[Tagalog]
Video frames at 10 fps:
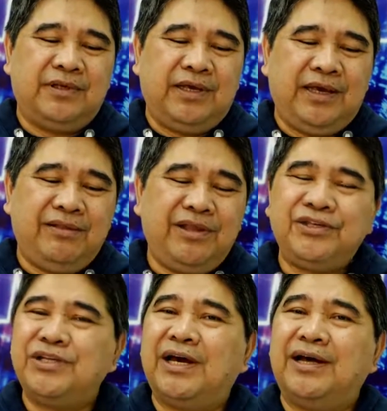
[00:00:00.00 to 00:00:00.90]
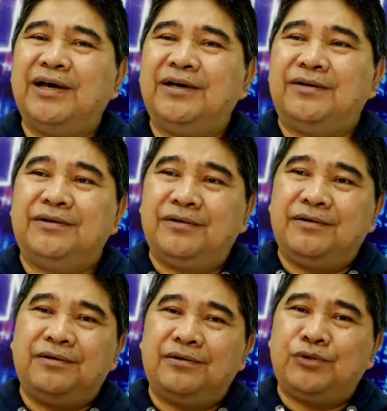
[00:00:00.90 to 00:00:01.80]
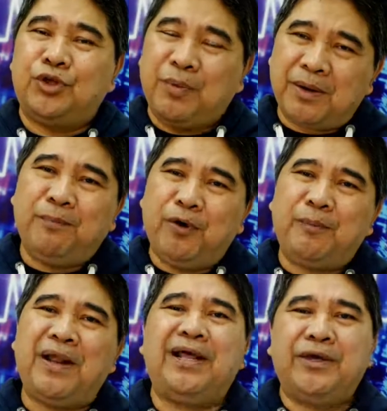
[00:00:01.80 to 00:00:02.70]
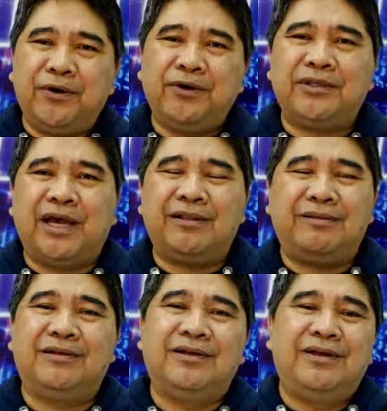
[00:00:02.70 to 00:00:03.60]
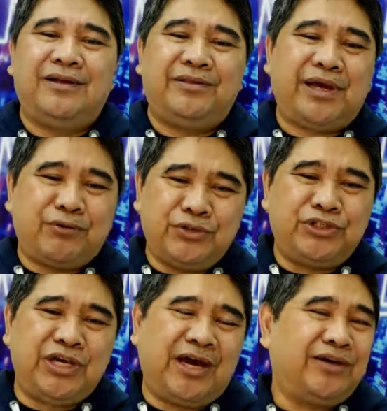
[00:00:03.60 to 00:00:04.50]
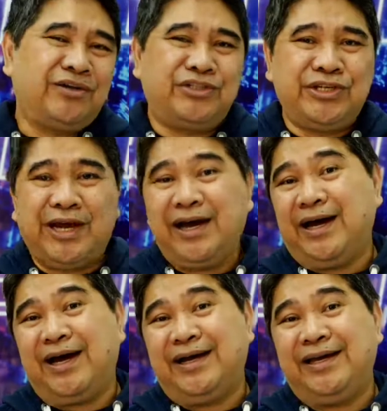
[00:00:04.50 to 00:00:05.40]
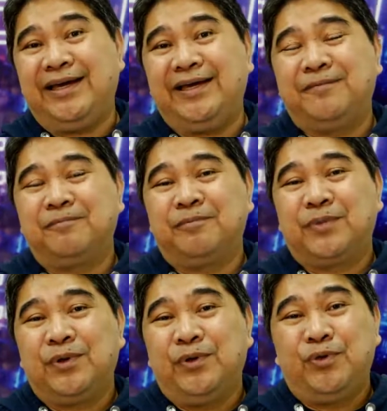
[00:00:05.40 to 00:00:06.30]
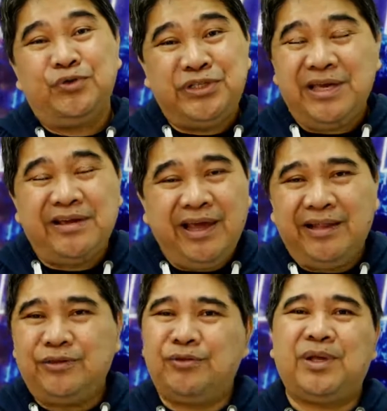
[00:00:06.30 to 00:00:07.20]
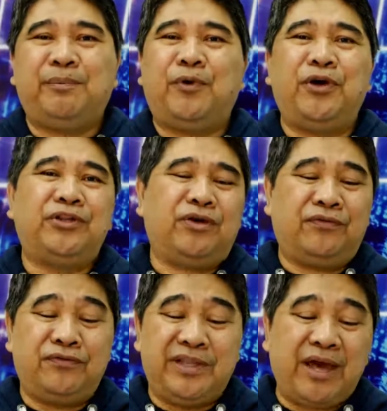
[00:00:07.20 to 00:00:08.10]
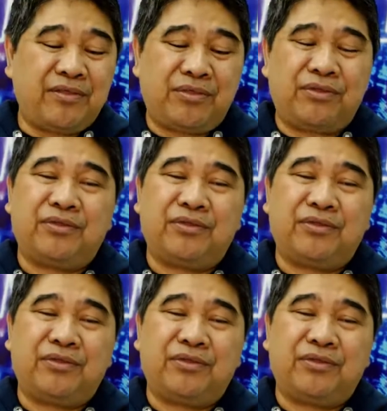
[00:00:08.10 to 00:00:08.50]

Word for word: Hindi siya tumakbo palayo dahil takot siyang siya ay usigin to the point of death.